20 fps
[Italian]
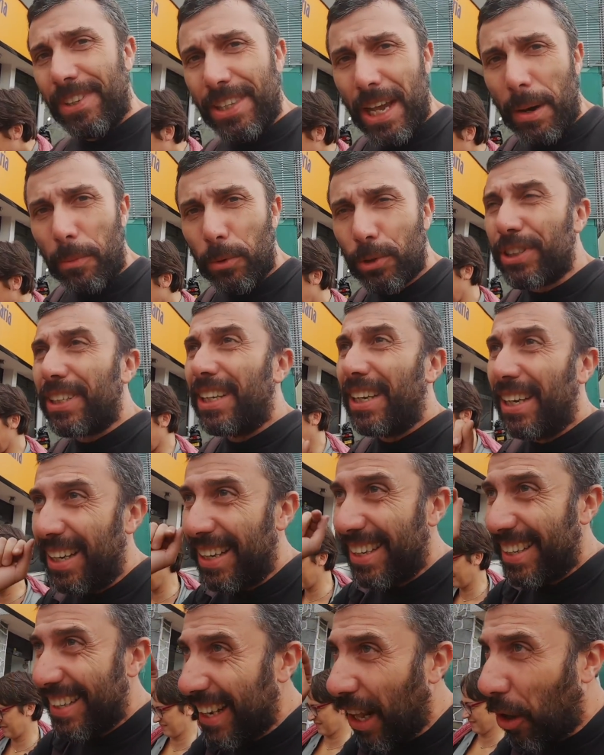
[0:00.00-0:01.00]
vediamo se
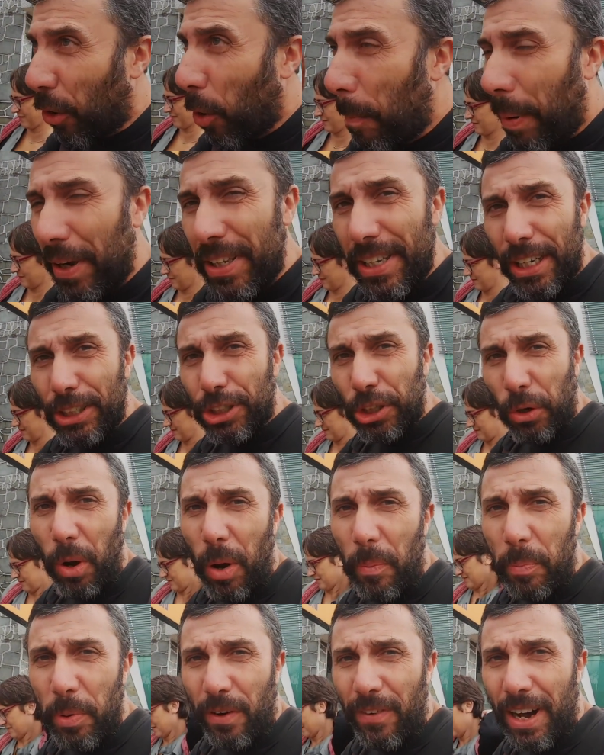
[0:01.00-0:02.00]
la compagnia che c'è
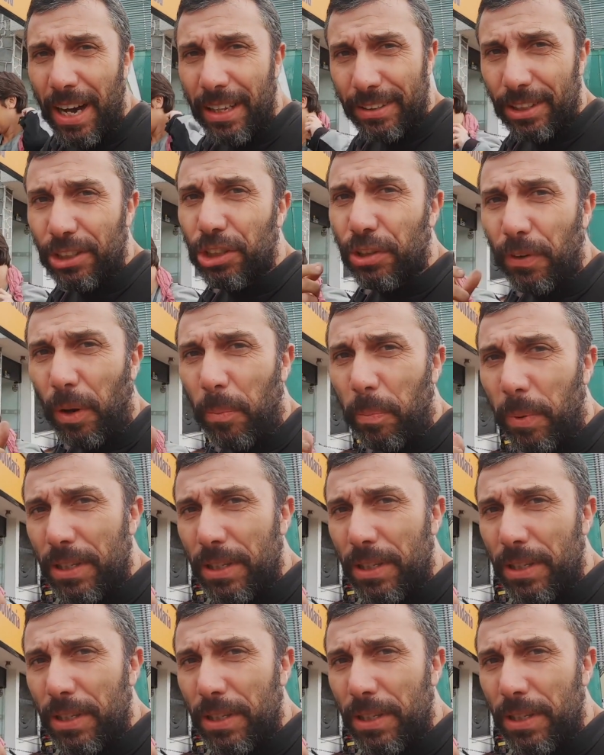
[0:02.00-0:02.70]
qua più avanti ci fa un